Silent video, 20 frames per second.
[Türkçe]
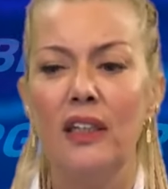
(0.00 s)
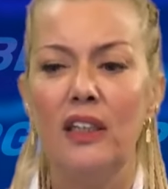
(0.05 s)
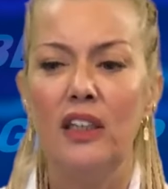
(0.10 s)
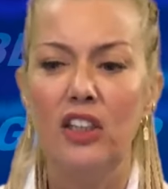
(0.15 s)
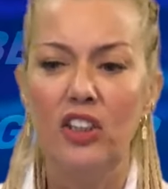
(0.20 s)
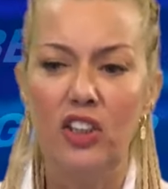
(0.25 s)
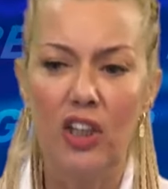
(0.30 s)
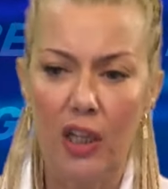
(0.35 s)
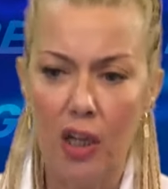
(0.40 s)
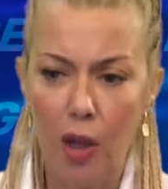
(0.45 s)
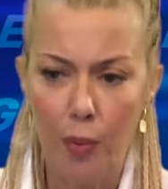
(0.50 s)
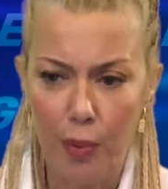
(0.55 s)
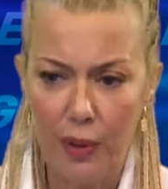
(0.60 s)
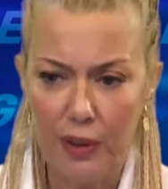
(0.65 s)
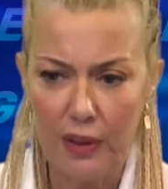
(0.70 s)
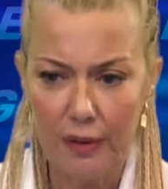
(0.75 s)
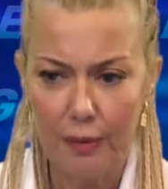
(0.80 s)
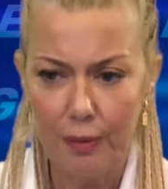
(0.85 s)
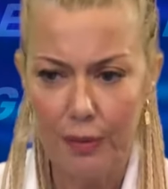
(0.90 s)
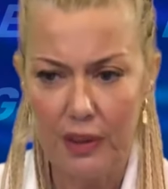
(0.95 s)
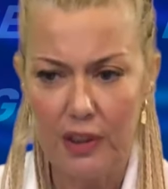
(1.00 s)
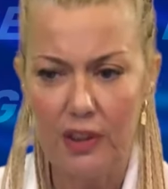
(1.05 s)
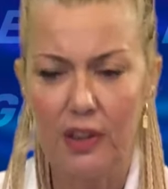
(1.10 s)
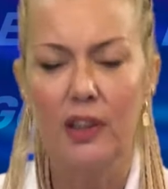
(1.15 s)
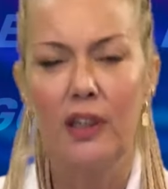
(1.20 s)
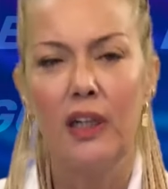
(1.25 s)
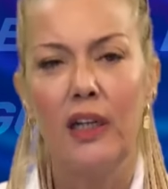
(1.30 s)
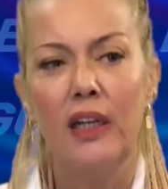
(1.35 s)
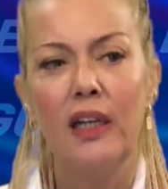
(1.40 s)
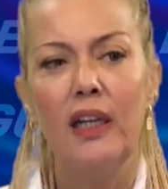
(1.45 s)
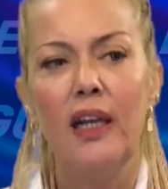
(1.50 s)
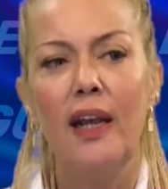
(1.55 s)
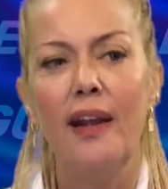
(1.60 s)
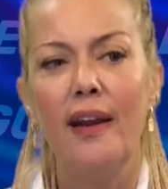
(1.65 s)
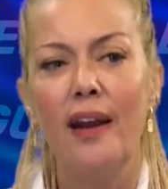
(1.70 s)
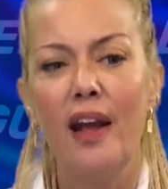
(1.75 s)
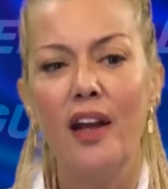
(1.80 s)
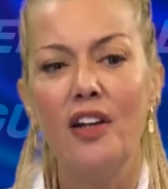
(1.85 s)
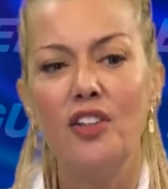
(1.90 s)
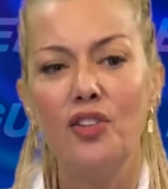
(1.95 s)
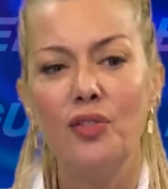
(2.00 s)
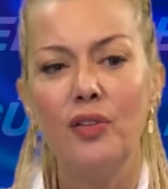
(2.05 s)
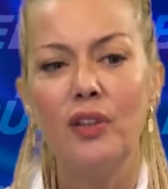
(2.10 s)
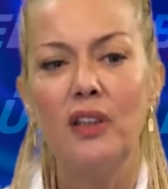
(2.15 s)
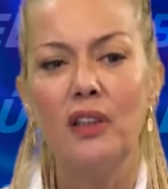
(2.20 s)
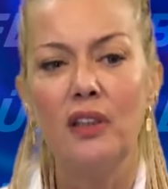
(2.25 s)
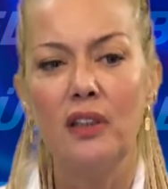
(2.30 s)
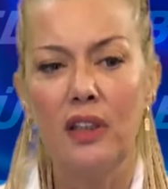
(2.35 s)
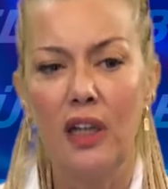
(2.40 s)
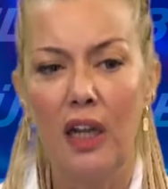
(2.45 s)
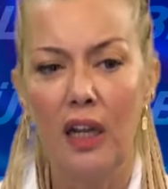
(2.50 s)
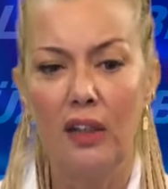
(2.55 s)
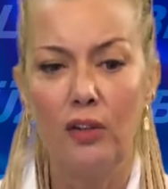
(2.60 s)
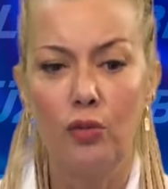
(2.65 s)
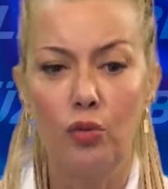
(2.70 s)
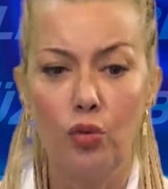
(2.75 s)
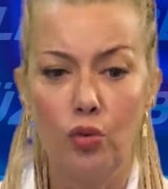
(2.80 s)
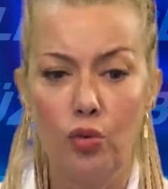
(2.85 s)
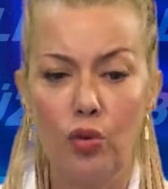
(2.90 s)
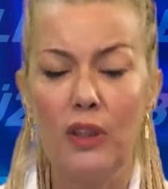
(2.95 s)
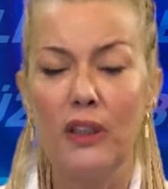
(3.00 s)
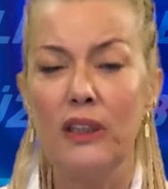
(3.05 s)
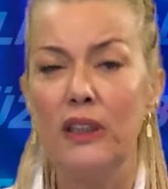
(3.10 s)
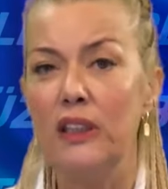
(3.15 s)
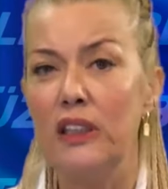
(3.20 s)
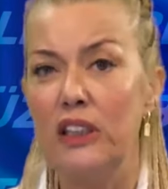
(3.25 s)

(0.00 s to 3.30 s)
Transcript: İçe kapanık bir enerji verirken duygularını